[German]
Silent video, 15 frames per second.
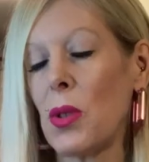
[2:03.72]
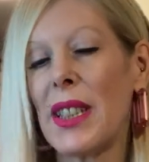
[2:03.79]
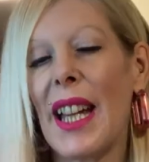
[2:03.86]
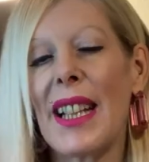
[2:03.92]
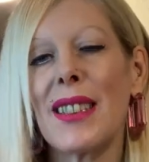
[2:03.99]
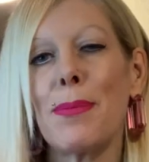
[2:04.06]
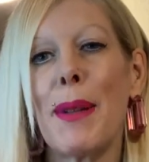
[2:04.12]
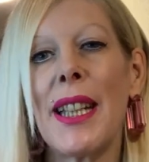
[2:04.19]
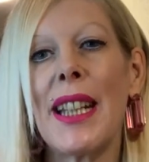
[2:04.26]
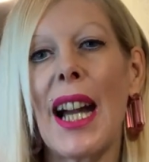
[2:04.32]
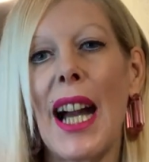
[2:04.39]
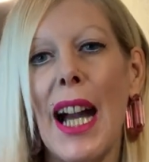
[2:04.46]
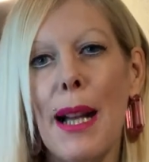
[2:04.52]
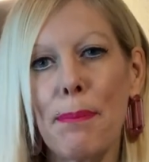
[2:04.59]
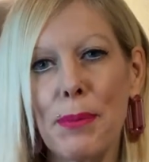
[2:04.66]
und er ist mein
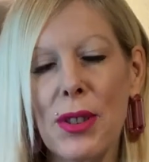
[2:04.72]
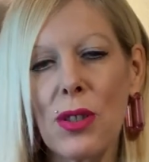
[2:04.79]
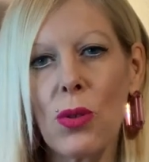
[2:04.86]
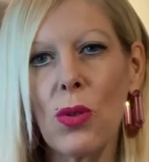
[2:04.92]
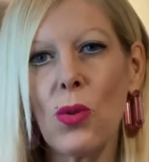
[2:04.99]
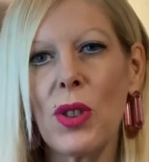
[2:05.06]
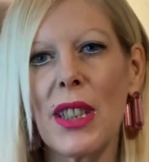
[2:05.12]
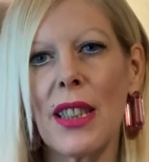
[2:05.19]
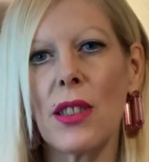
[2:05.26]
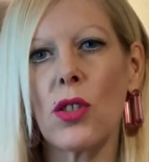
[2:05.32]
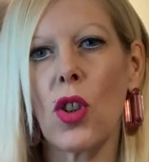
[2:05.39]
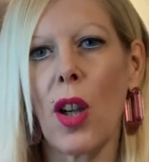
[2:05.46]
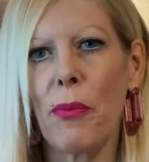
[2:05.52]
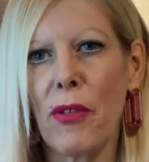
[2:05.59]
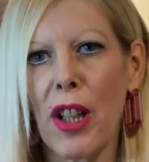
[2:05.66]
absoluter
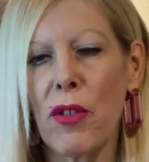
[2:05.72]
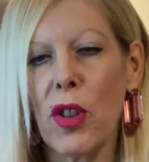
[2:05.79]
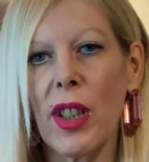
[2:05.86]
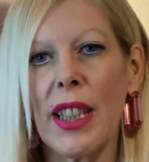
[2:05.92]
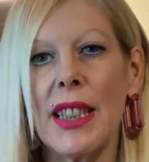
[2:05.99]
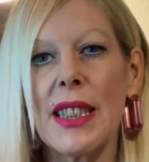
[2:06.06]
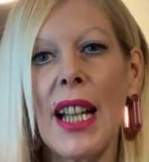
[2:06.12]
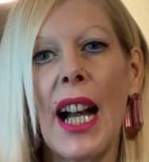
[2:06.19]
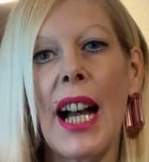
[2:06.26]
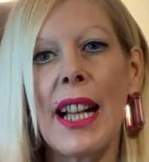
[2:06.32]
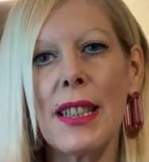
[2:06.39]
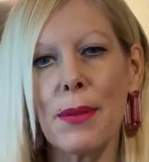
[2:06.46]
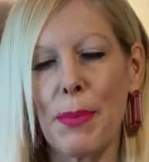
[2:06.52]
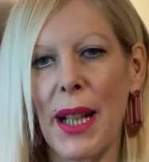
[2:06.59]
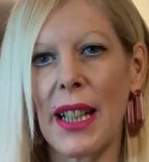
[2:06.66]
Top-Favorit.
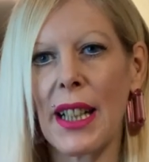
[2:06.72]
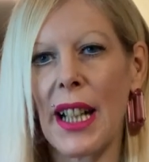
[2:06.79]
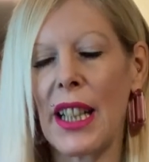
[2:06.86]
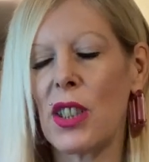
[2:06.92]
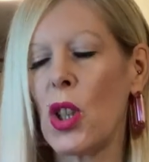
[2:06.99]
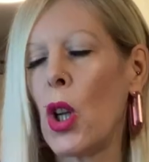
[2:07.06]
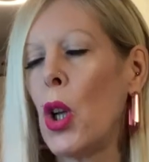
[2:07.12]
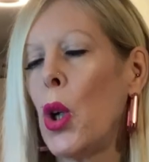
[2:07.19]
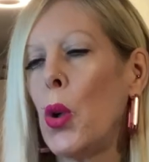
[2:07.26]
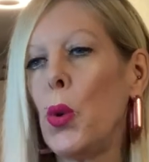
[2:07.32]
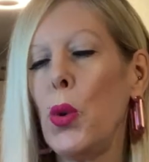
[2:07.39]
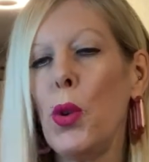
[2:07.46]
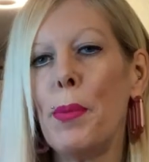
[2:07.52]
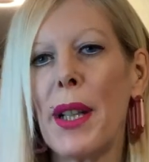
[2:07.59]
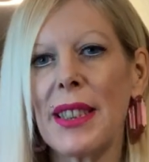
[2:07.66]
Haltbarkeit
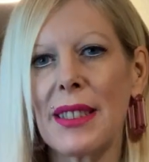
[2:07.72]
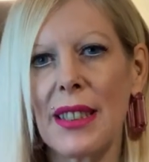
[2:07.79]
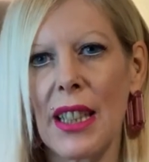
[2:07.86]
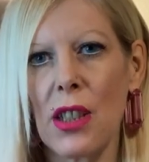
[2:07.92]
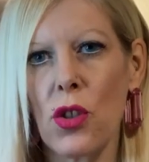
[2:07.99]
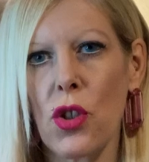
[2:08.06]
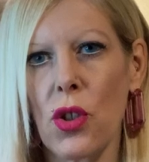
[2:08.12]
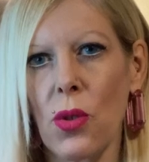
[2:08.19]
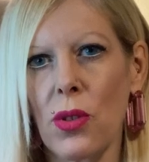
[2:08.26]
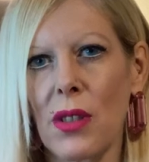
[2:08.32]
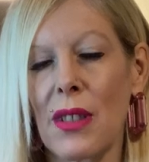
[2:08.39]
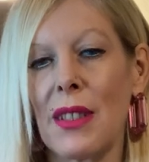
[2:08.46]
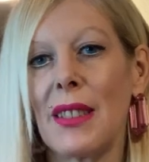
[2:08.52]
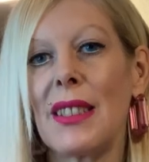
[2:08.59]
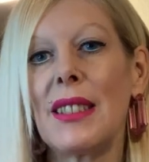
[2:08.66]
über 10
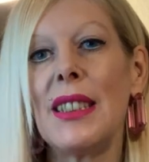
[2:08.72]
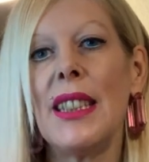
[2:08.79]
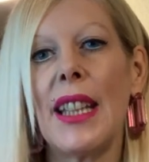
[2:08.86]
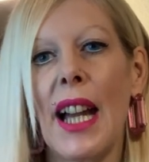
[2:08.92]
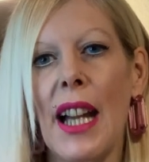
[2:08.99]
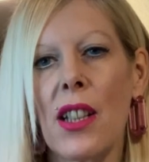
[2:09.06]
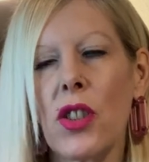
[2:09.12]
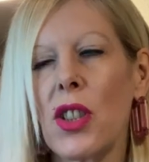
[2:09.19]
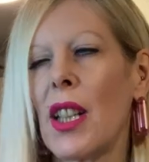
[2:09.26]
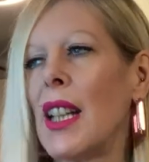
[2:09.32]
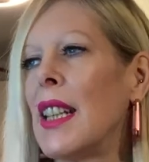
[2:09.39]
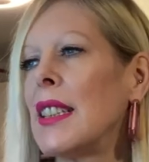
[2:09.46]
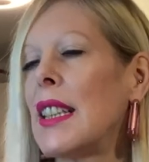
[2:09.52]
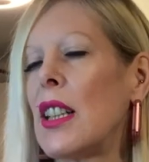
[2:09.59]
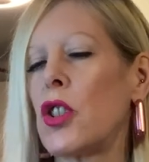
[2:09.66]
Stunden. Sillage,
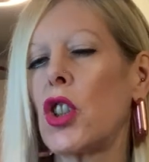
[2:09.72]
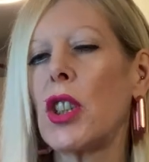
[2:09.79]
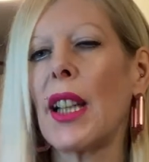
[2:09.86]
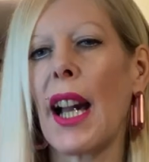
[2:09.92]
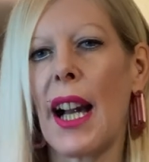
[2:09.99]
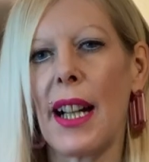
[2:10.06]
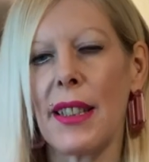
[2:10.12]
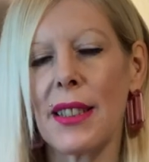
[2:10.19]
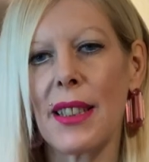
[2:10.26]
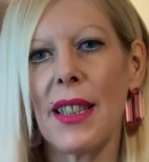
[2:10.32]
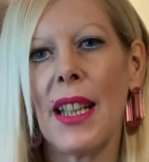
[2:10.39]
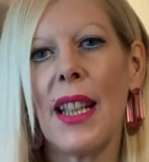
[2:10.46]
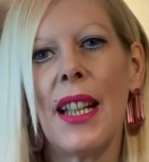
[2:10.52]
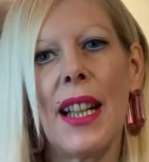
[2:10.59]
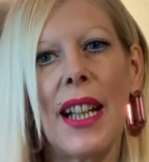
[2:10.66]
der strahlt.
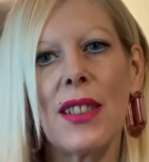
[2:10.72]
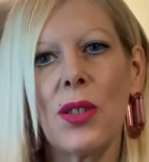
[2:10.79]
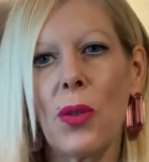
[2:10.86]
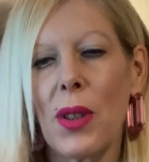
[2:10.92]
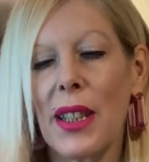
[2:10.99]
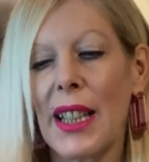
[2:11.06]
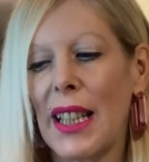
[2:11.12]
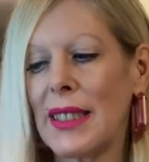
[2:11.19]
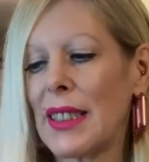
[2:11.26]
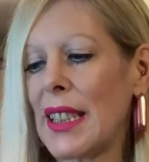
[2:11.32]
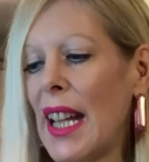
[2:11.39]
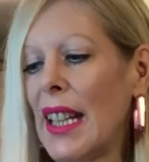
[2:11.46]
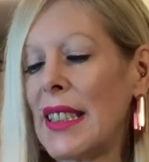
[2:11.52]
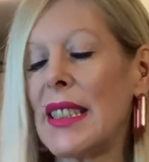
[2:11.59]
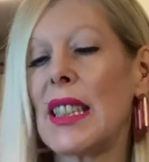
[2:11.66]
Also ganz
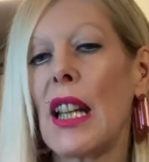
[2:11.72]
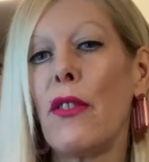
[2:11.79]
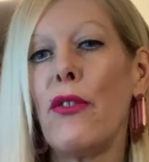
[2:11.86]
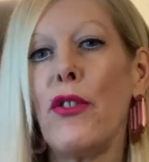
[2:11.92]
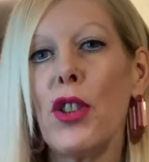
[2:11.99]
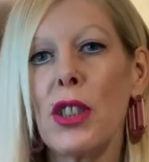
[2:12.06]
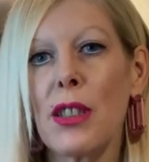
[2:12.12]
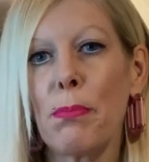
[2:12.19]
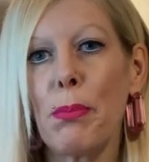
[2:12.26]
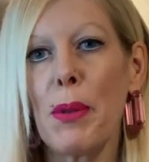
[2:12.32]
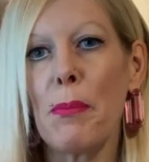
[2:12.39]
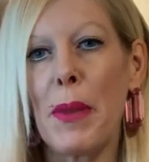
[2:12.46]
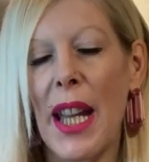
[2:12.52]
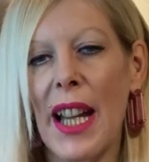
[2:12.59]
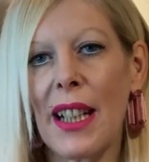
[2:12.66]
ehrlich, der wird
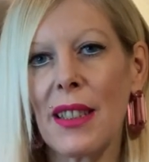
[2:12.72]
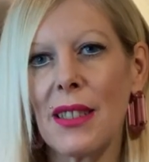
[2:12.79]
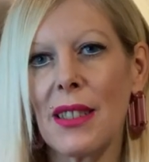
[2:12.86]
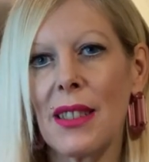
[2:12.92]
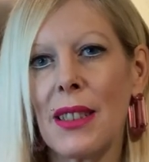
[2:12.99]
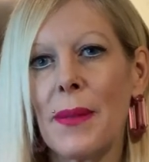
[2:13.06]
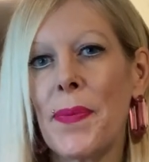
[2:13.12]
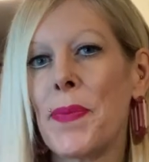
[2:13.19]
bemerkt,